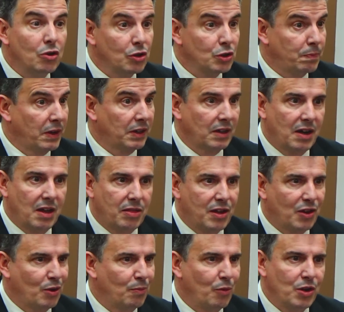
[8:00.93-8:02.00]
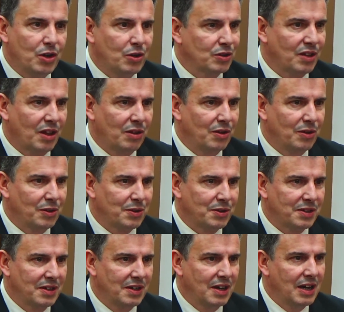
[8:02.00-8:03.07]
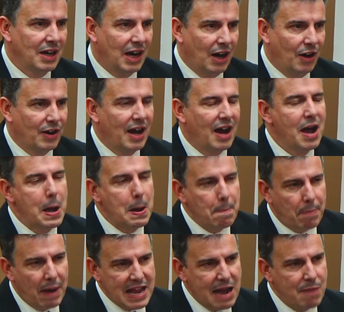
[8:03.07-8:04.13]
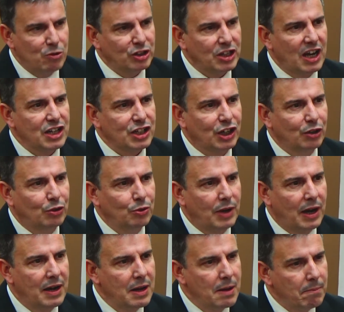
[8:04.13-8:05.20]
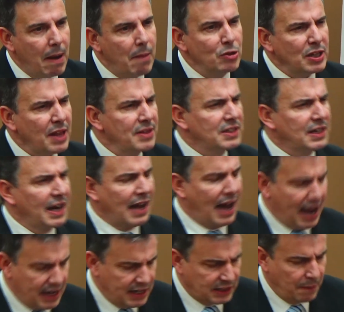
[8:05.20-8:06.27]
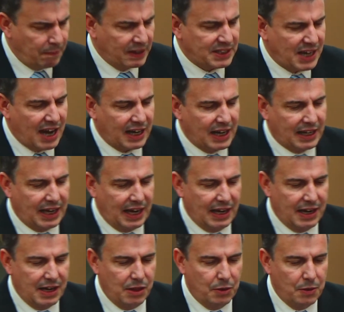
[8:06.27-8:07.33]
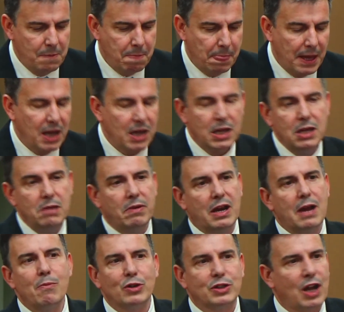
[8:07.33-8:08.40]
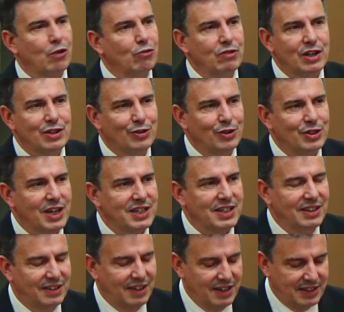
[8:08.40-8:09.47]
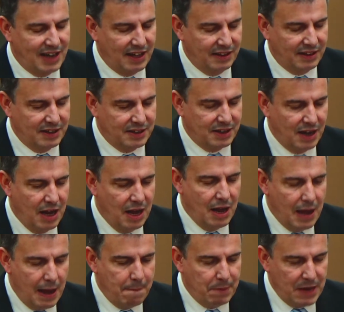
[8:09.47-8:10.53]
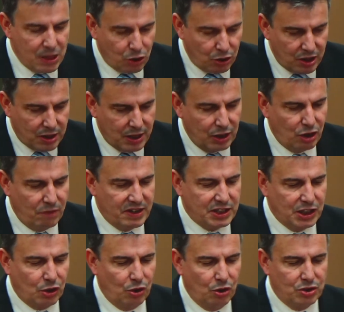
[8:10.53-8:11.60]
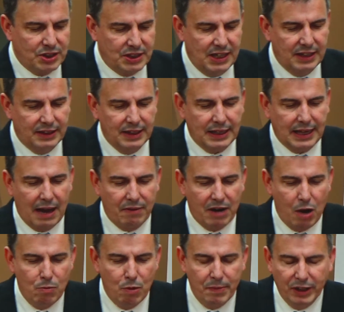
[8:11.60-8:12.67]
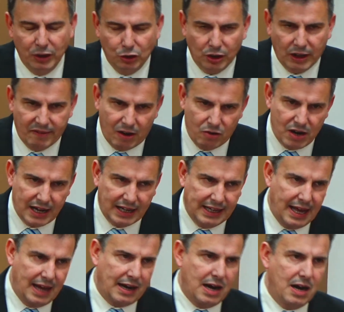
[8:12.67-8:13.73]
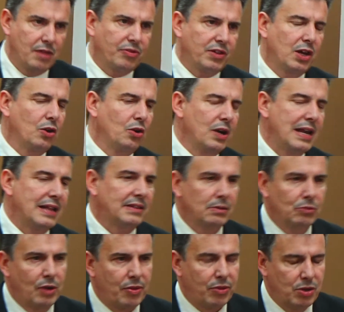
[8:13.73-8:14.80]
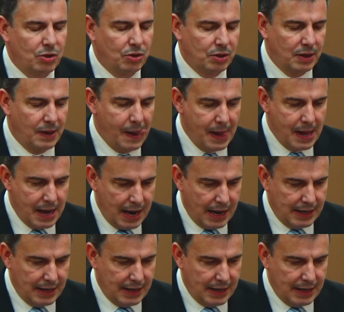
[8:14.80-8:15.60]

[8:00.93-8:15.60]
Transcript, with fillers: y no nos pertenece como hijos de Dios. Ahora, vayamos a la escritura, vamos a desgregar este pasaje que he leído y veremos algunas cosas interesantes. Empiezo diciendo en el versículo 7 que habrá un momento que habrá una guerra en el cielo en la tribulación.